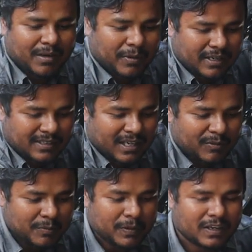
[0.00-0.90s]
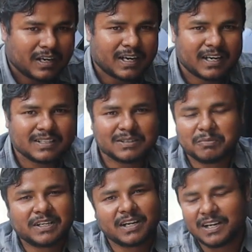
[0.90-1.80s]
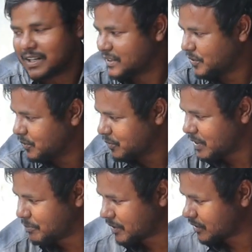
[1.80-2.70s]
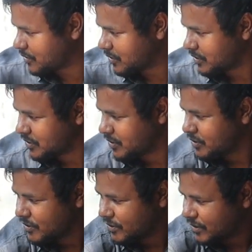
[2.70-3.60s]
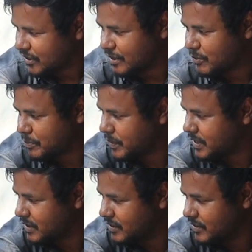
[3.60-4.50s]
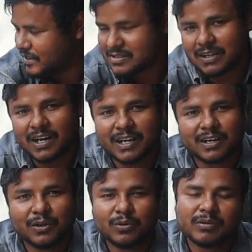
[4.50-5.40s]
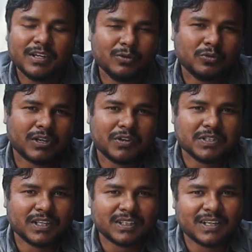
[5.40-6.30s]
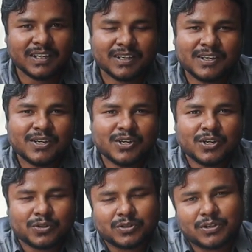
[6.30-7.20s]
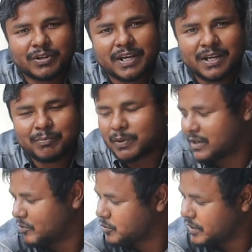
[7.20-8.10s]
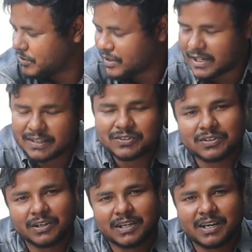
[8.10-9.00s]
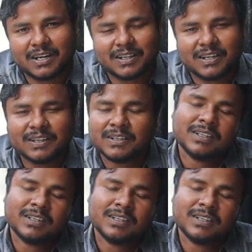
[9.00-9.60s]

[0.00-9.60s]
यहाँ पर ऐसे नंबर प्लेट लगाने से मज़ा नहीं आता लुक वहाँ पर देखो नंबर प्लेट लेने से गाड़ी का लुक ही दूसरा हो जाता है सो चलो यही पर उसी को खाली इंस्टॉल करना था